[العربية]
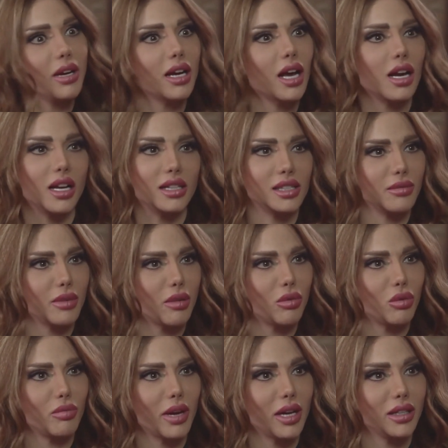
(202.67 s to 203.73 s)
ما كان لازم
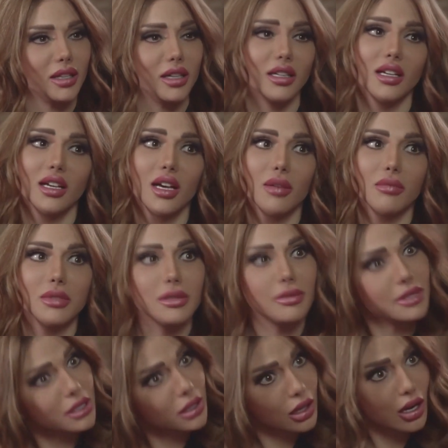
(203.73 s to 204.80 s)
اعمل معك هيك بس
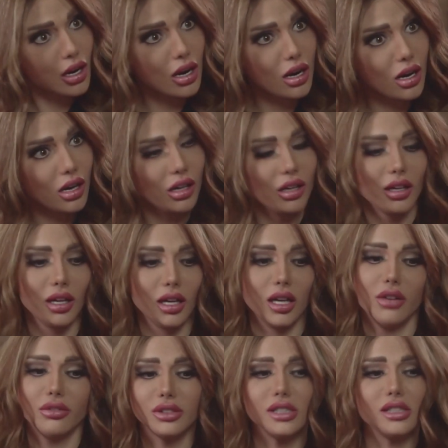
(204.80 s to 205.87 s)
بصراحه
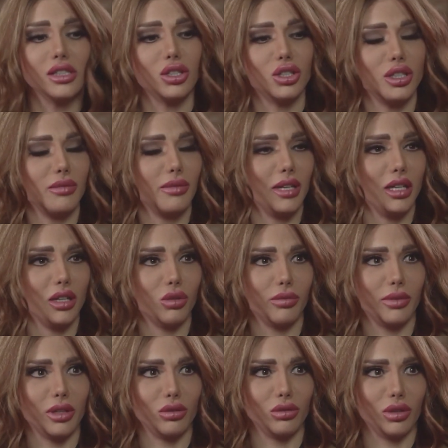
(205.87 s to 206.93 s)
خفت يصير شيء بينك
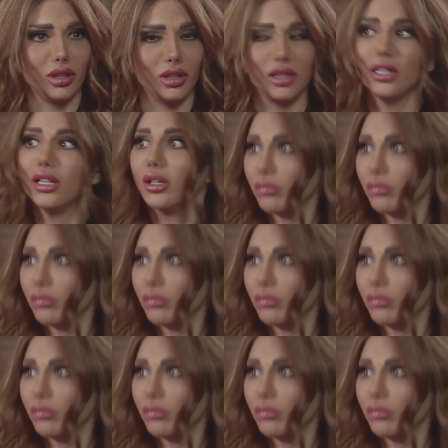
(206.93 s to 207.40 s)
وبين لؤي